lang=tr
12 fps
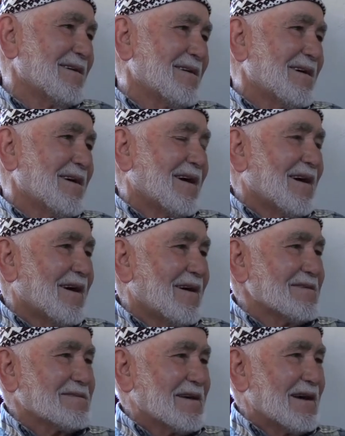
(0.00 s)
Süleyman amca?
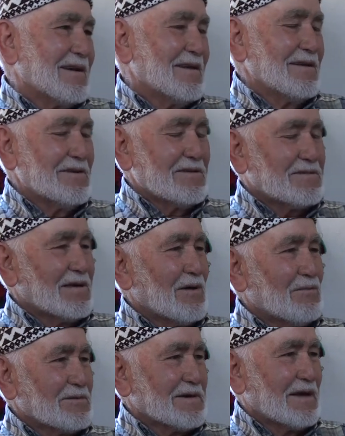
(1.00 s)
Askerliğini
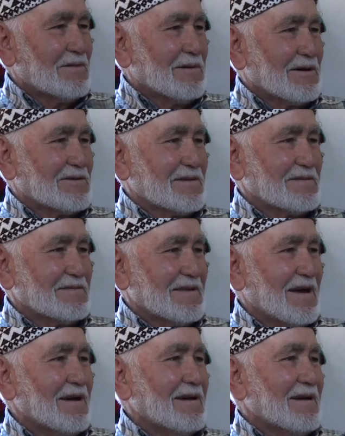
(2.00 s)
İstanbul Selim
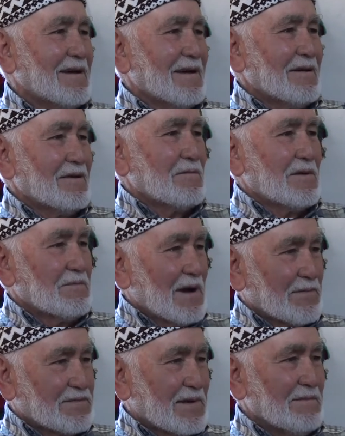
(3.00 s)
Elbistası'nda
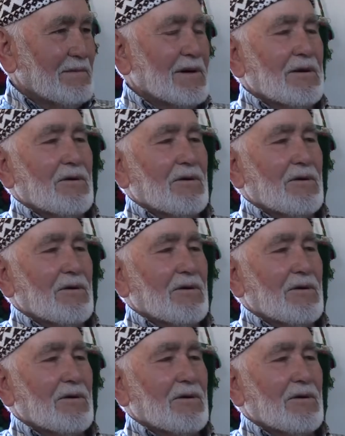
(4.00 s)
yaptım.